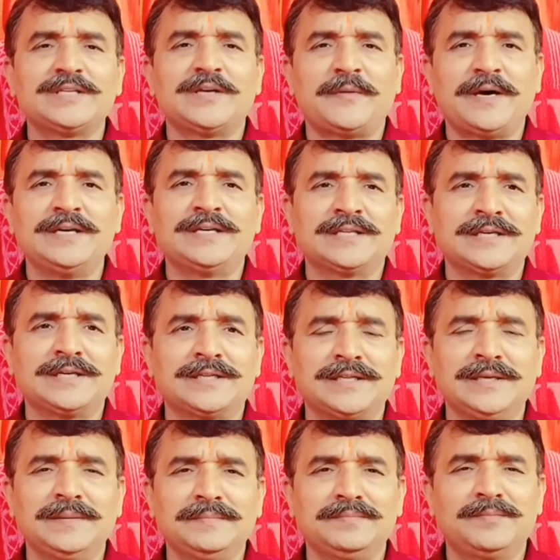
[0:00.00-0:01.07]
सफाई करते
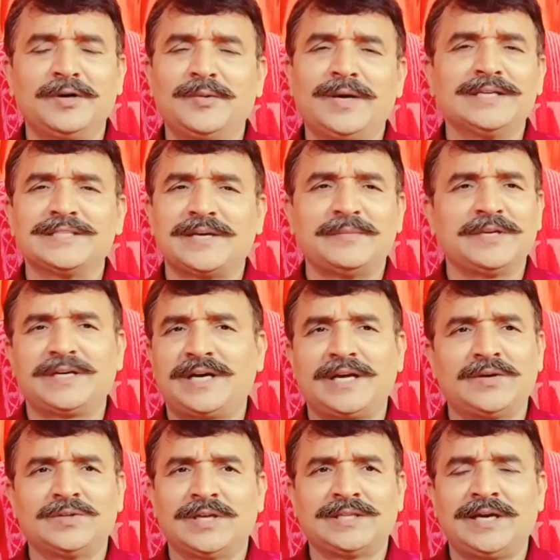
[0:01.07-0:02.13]
करते भगवान के सामने खड़ा
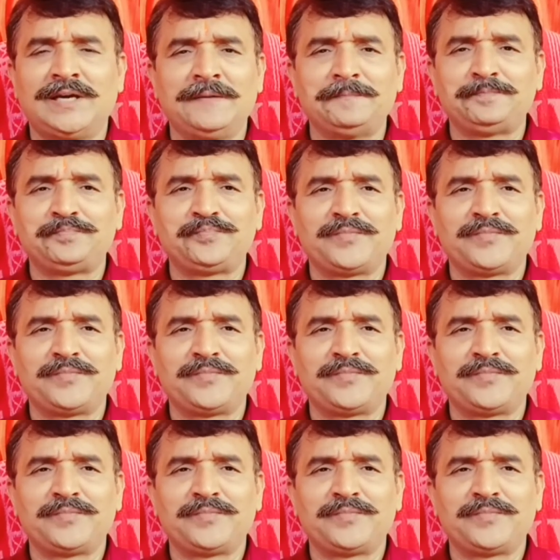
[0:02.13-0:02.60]
हो जाता है